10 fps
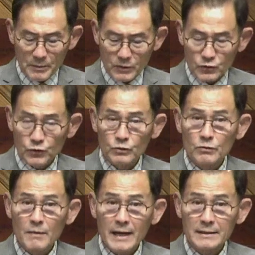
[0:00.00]

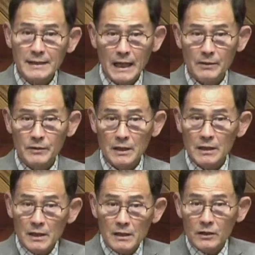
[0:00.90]
수많은 사람들이
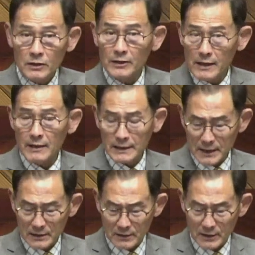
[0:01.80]
흘러
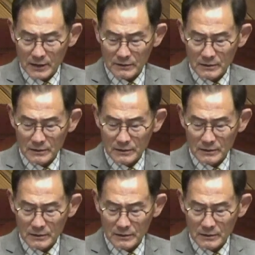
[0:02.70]
떠내려갔다는 거예요.